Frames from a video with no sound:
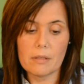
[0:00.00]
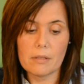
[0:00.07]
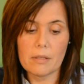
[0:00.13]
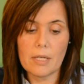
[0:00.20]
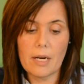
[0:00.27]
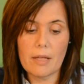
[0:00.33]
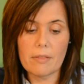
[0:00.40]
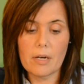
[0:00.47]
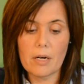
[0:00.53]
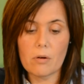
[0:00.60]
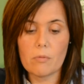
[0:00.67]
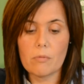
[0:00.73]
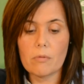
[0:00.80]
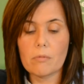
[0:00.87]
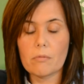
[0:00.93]
la acera
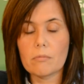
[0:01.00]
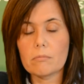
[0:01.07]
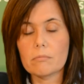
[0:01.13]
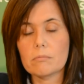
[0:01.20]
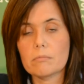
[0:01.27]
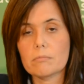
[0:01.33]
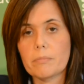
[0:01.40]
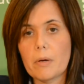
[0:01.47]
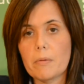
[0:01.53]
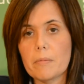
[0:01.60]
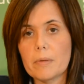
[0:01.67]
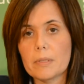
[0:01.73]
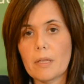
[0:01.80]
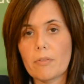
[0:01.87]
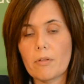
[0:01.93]
con
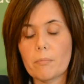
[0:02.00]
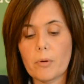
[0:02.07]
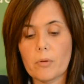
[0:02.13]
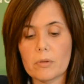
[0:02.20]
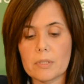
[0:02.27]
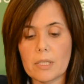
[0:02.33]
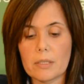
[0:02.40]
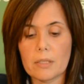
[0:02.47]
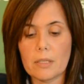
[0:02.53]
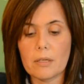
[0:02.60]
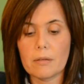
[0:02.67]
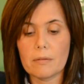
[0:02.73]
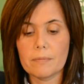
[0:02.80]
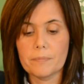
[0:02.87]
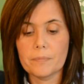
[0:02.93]
pavimentación
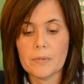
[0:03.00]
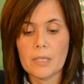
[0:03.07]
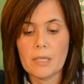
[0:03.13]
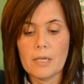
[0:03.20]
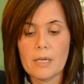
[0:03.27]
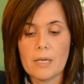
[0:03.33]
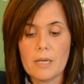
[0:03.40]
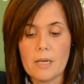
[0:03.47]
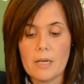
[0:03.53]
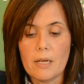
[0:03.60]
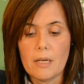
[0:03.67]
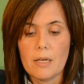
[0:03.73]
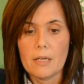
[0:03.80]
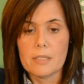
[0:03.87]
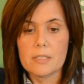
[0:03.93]
podotátil.
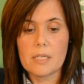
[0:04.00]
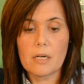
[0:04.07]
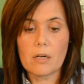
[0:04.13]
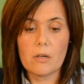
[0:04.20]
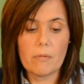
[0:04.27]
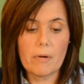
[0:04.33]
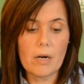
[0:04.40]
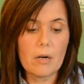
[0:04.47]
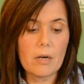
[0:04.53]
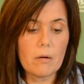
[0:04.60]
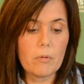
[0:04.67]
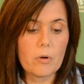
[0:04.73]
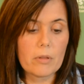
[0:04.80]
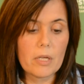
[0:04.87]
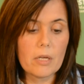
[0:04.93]
Se renovarán el
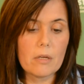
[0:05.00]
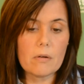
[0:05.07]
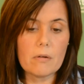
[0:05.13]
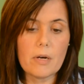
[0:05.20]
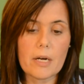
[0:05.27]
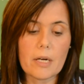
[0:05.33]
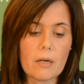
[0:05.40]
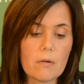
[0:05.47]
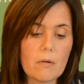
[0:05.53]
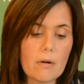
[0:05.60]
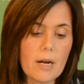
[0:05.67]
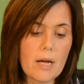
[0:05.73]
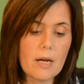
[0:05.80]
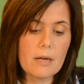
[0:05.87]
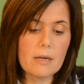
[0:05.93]
bordillo, la
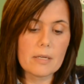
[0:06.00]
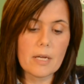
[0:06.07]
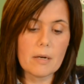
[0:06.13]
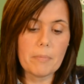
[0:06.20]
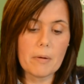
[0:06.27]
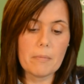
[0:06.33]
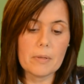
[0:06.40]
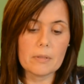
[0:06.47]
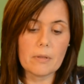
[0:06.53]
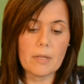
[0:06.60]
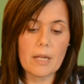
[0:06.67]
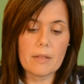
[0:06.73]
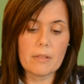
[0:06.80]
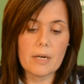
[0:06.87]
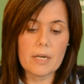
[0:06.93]
rigola y el pavimento de
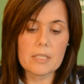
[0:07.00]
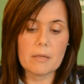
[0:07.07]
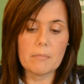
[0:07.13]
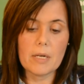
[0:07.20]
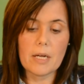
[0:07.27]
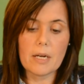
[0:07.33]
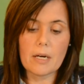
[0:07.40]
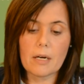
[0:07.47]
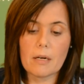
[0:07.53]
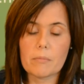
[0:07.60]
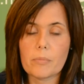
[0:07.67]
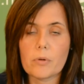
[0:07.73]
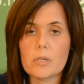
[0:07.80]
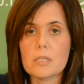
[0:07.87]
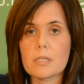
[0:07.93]
la acera similar
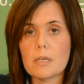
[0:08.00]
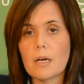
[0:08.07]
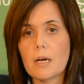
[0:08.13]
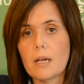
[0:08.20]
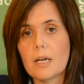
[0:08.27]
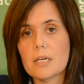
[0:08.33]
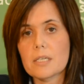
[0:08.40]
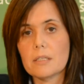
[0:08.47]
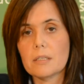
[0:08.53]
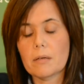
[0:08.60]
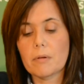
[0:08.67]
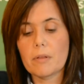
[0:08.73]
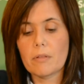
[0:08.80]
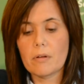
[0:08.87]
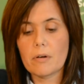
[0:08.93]
pues, a las
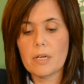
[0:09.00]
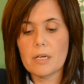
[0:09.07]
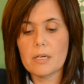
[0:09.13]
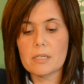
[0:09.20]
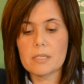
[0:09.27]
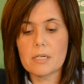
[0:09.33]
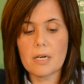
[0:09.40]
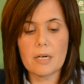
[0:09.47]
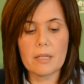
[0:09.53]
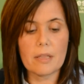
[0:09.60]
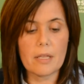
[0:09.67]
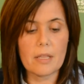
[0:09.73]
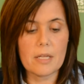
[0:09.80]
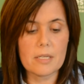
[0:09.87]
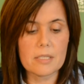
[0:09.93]
intervenciones
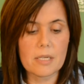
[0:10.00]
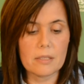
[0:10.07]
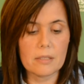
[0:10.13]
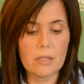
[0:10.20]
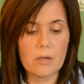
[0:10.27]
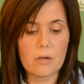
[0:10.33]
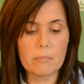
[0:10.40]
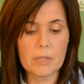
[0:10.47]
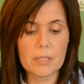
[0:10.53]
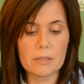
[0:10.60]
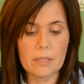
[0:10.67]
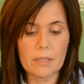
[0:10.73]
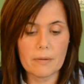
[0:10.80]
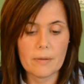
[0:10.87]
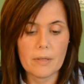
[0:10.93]
realizadas
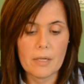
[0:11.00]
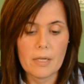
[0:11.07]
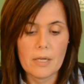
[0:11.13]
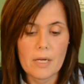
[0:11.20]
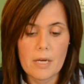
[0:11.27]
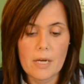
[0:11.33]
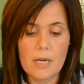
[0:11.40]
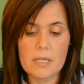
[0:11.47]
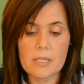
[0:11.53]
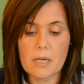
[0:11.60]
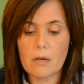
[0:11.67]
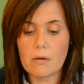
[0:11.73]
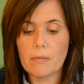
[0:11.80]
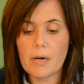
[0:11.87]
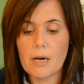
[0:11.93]
anteriormente. Y se
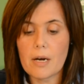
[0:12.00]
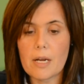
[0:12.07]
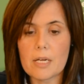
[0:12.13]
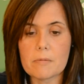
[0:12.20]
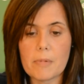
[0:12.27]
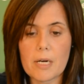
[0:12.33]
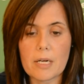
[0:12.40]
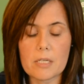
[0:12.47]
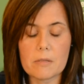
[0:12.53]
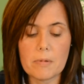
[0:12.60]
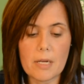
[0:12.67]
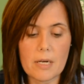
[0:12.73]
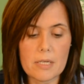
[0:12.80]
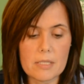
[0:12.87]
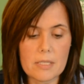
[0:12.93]
renovarán las marcas
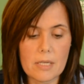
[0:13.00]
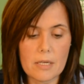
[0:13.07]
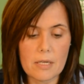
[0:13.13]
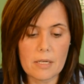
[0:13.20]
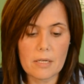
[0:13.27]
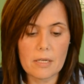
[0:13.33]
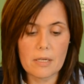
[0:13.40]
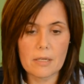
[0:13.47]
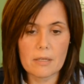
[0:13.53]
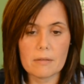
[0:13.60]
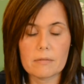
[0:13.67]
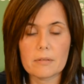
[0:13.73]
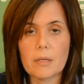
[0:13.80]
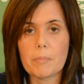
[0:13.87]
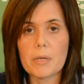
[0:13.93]
viales de
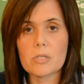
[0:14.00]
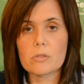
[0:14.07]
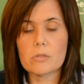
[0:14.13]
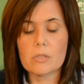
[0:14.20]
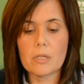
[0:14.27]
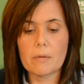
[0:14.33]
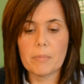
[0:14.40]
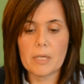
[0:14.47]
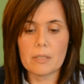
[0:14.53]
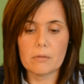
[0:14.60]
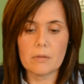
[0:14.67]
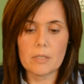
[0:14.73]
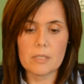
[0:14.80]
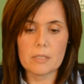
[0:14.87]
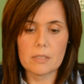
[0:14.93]
pasos de
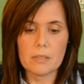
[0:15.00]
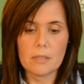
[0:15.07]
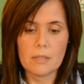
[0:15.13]
peatones.